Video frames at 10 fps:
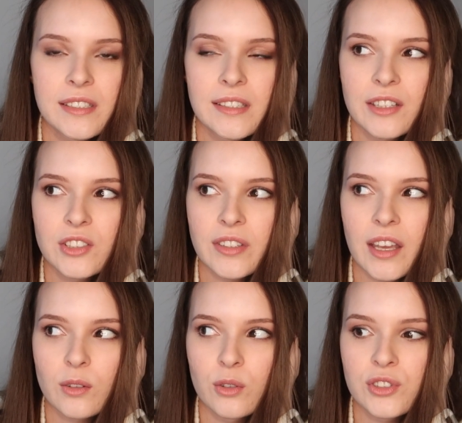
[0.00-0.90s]
izleyince
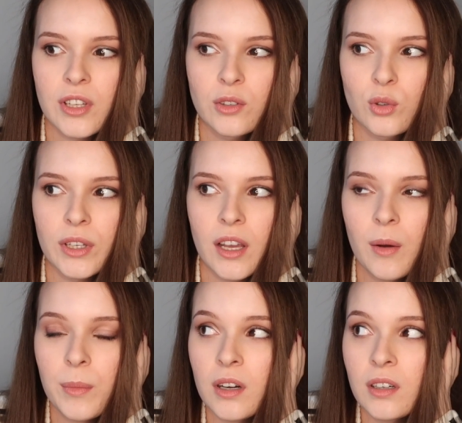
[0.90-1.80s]
teknolojiden dolayı
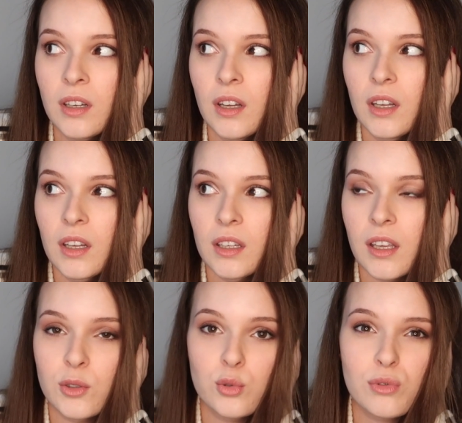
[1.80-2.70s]
ama
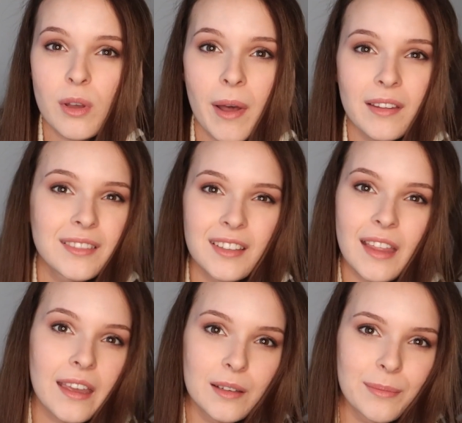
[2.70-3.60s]
yani şu zaman da
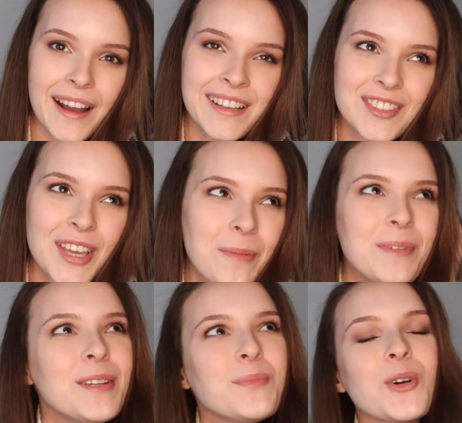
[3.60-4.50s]
değil bence.
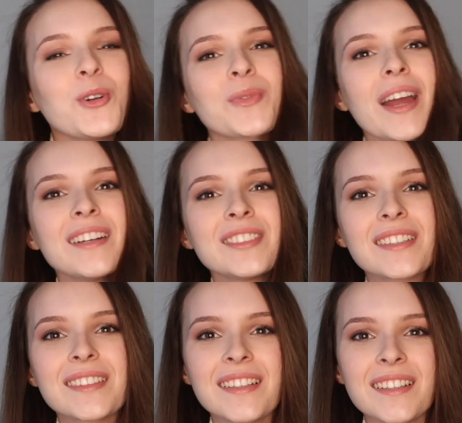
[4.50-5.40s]
Bilmiyorum
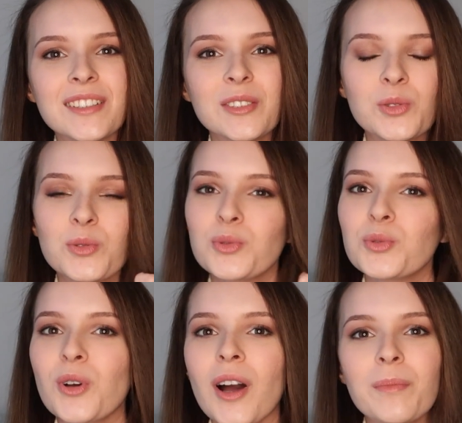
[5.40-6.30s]
gerçekten hani
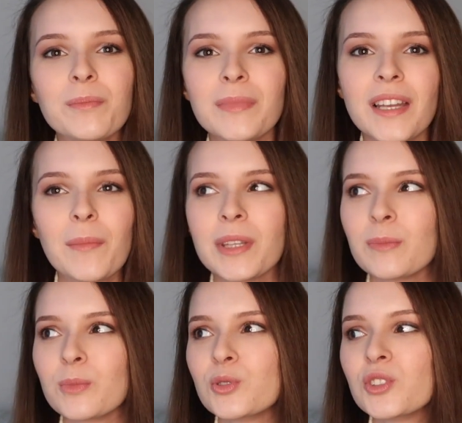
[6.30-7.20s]
şu an
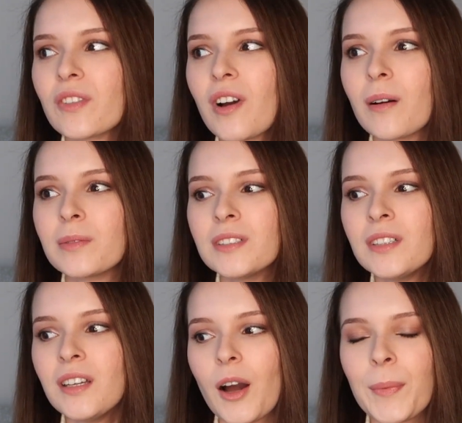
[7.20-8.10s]
bilemedim bunun
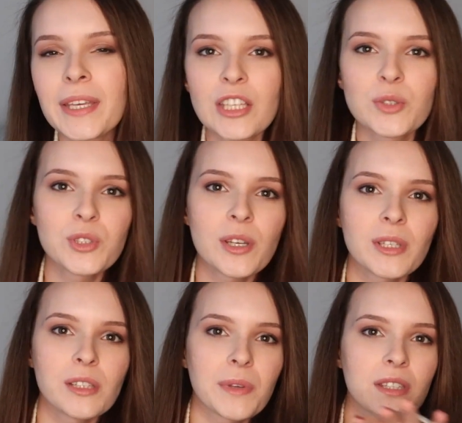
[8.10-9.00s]
cevabını. Ama geçmişe
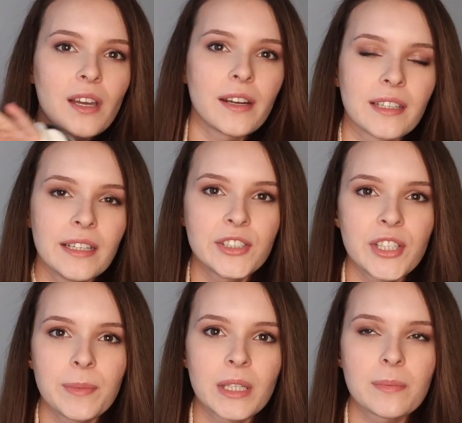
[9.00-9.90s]
mi gitmek isterdin,
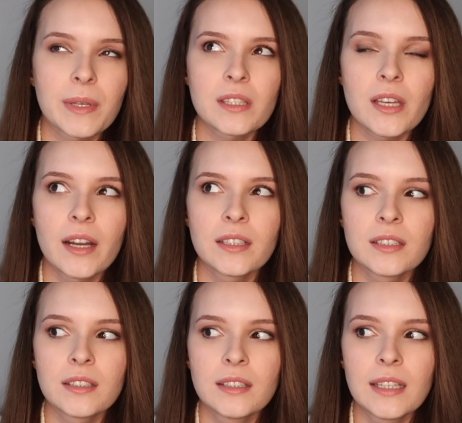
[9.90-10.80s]
geleceğe mi gitmek
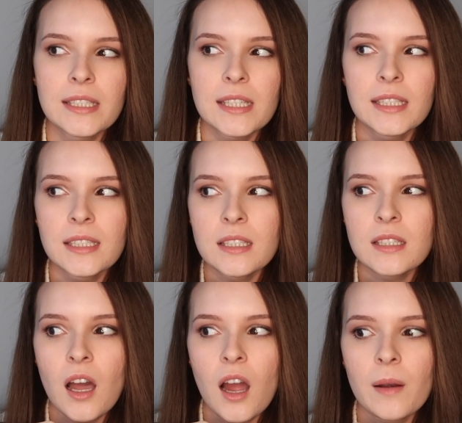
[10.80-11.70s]
isterdin
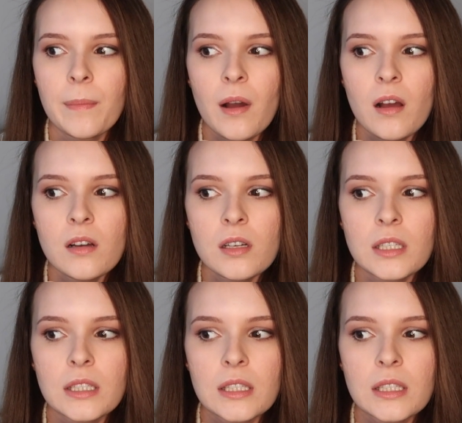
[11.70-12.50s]
deseniz galiba